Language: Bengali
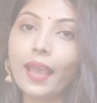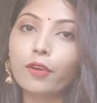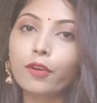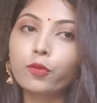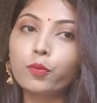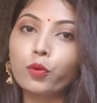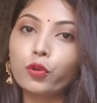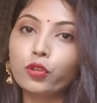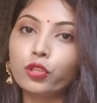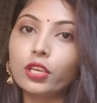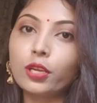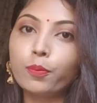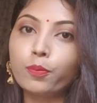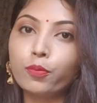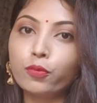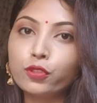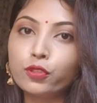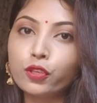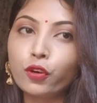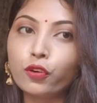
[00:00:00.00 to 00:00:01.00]
এখন মন্দিরে
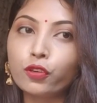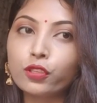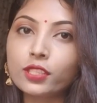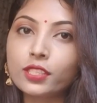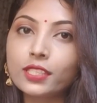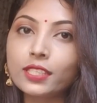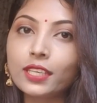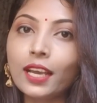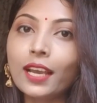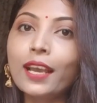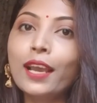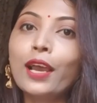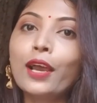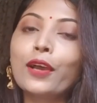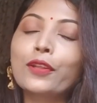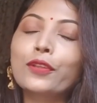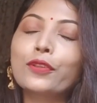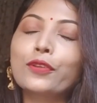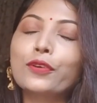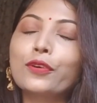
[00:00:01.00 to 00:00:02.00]
পুজো হচ্ছে
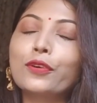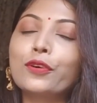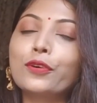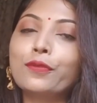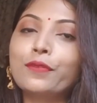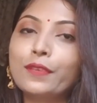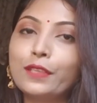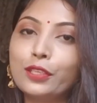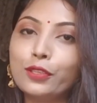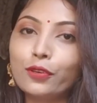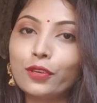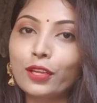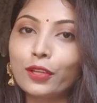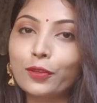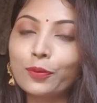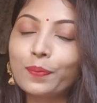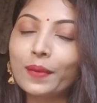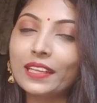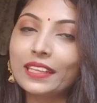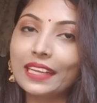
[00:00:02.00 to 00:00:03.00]
তো ভিডিওটা
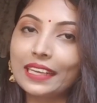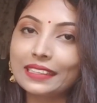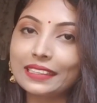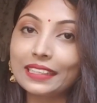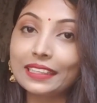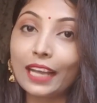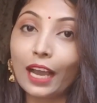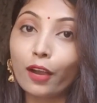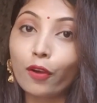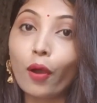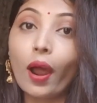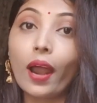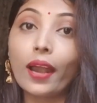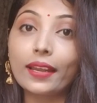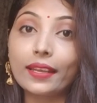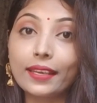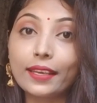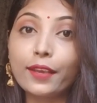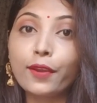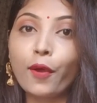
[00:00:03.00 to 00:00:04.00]
তোমরা দেখতে থাকো আর
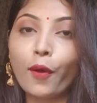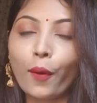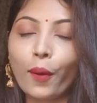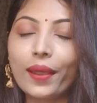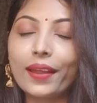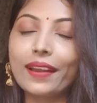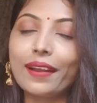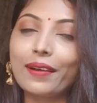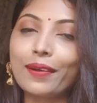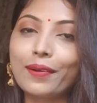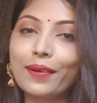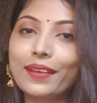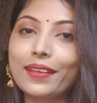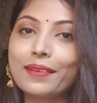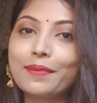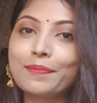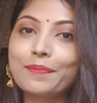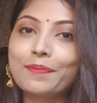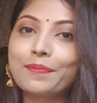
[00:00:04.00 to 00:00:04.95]
কি হয় না হয়